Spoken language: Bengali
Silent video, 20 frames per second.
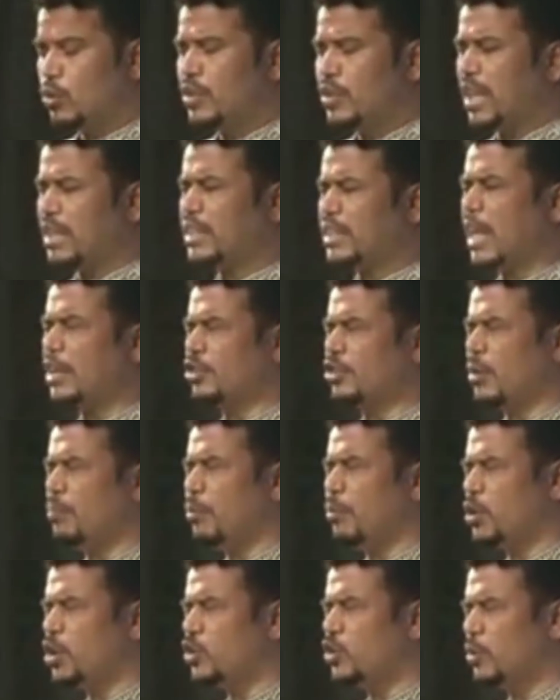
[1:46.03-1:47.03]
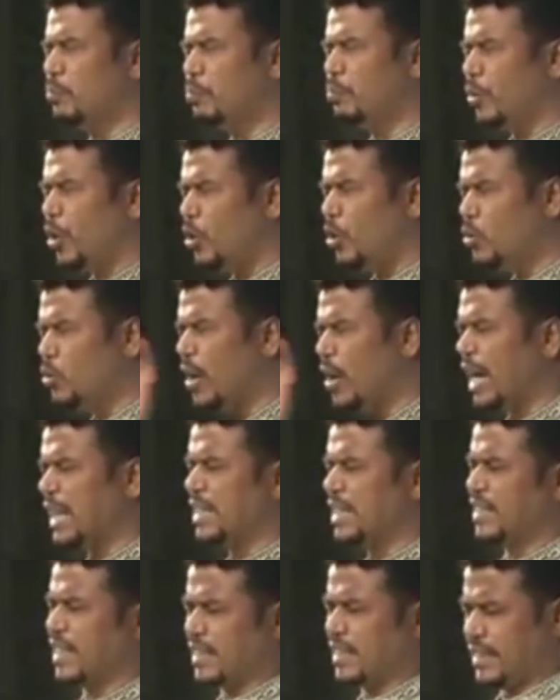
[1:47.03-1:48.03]
তো দাজ্জাল সম্পর্কিত বহু
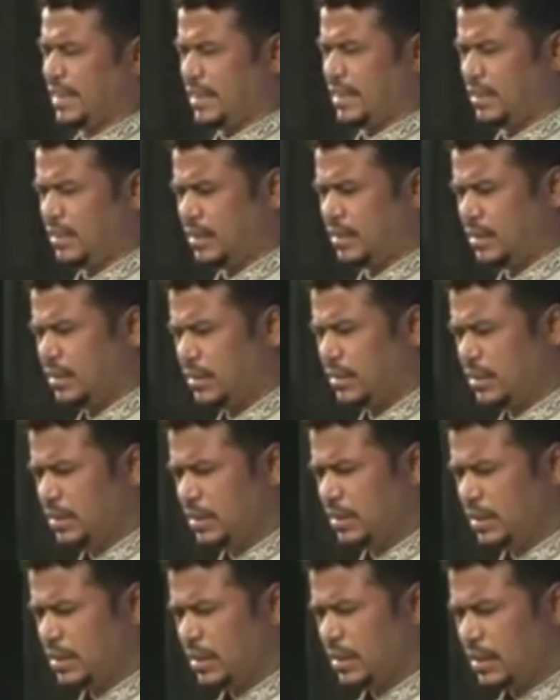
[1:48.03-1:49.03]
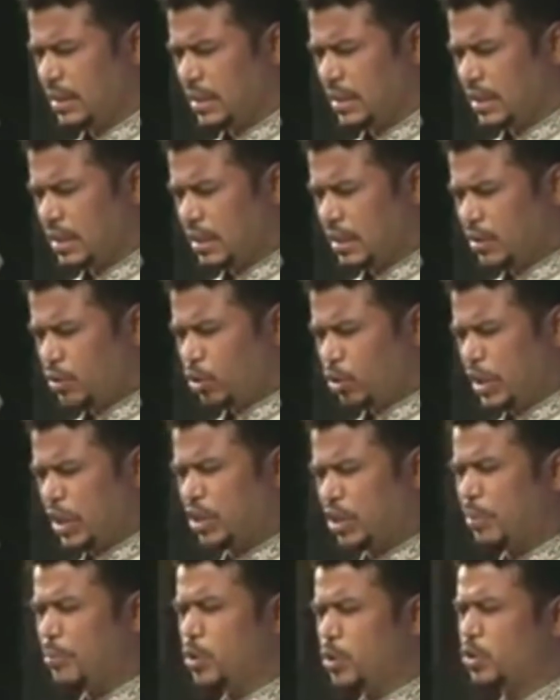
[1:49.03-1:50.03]
হাদিস আছে তো
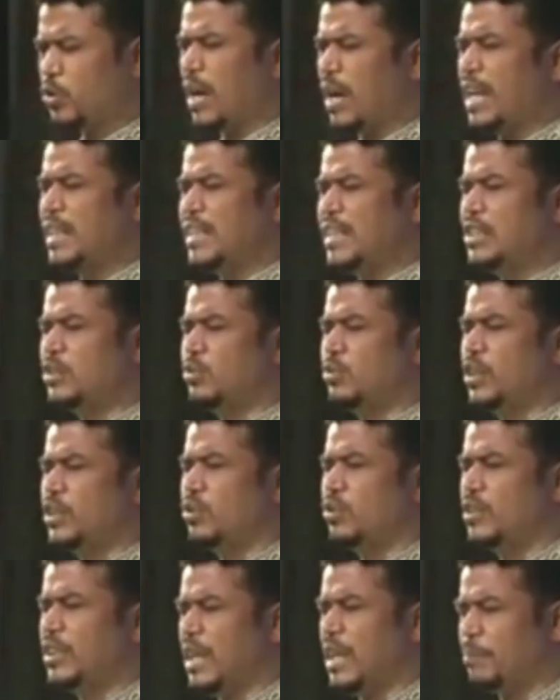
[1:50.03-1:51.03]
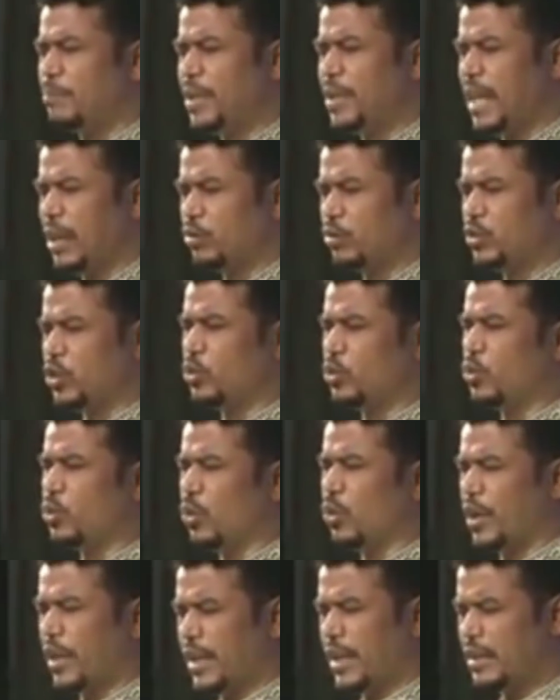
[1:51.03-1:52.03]
সে সমস্ত হাদিসগুলি যদি আপনি একত্রিত
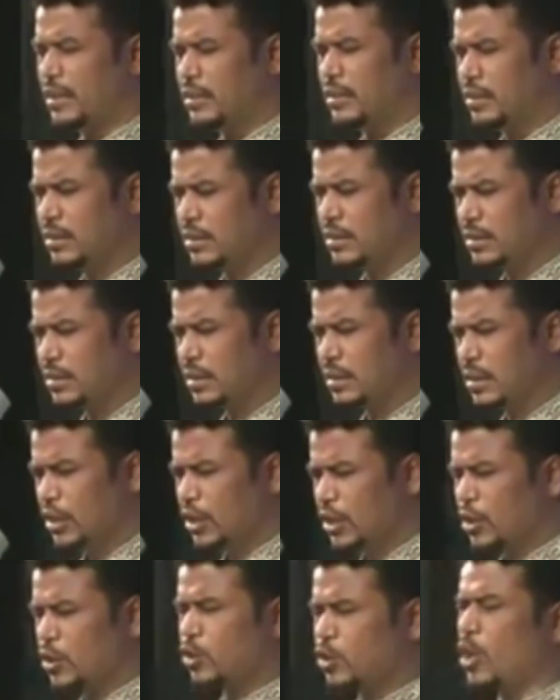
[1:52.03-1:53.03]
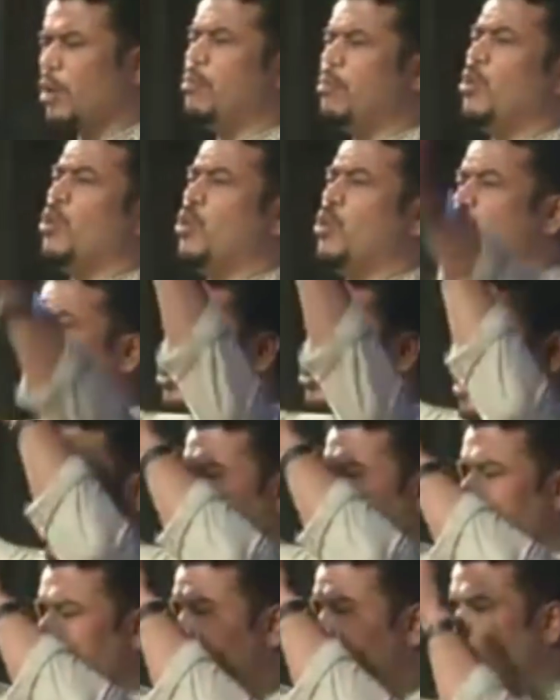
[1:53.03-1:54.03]
করেন সমস্ত
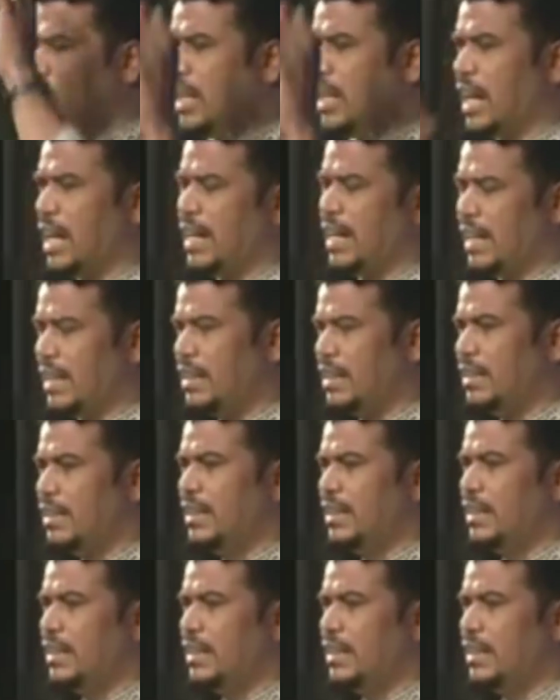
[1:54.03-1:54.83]
হাদিস যদি আনেন